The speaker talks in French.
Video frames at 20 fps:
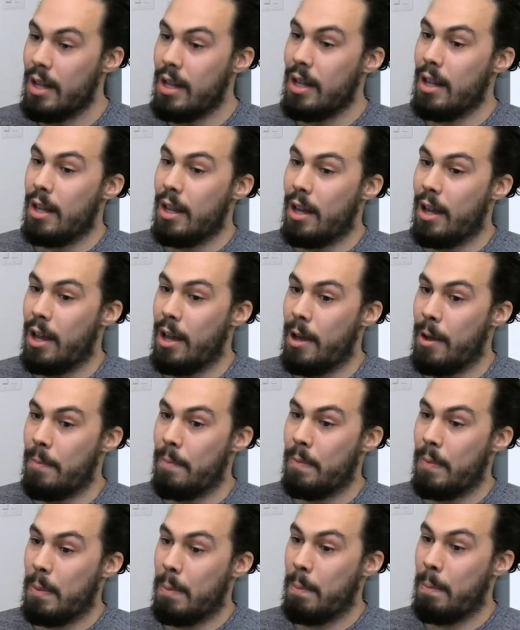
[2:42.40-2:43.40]
Euh,
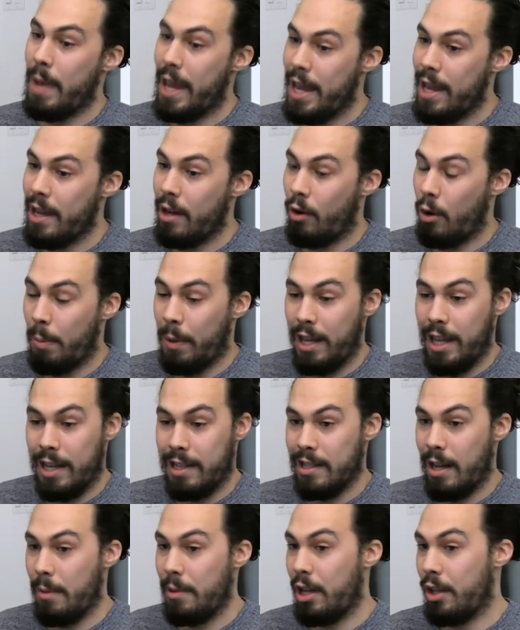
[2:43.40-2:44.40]
mais on prend
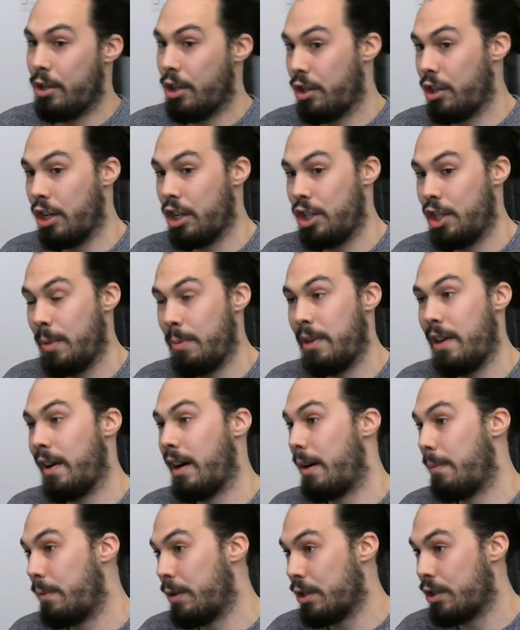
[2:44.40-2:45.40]
l'exemple dans notre gym qui ne rend
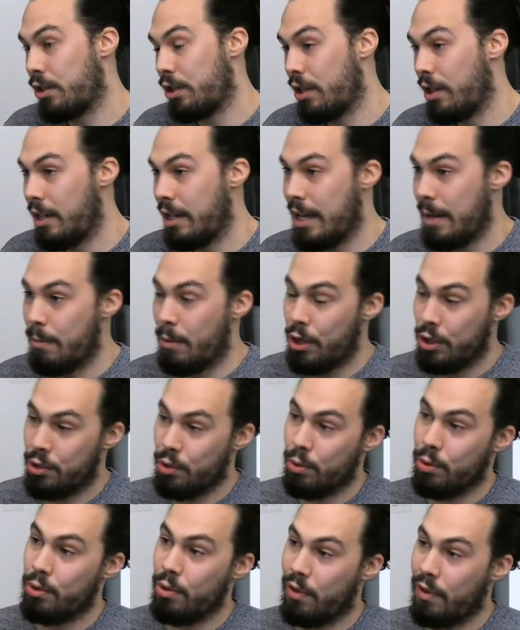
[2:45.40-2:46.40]
pas seul, les mesures
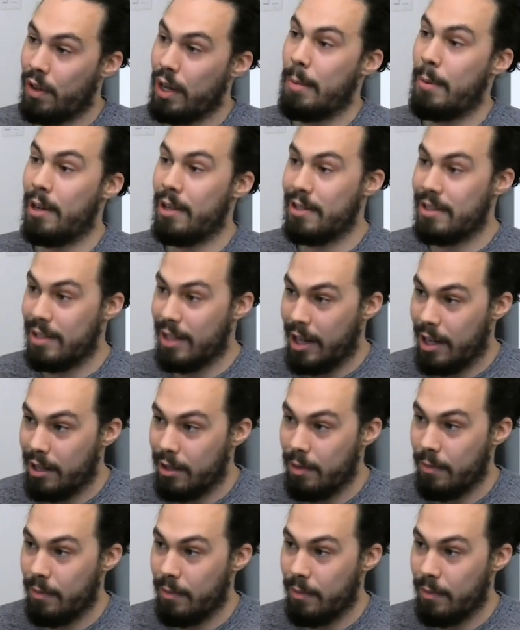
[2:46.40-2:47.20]
sont vraiment strictes.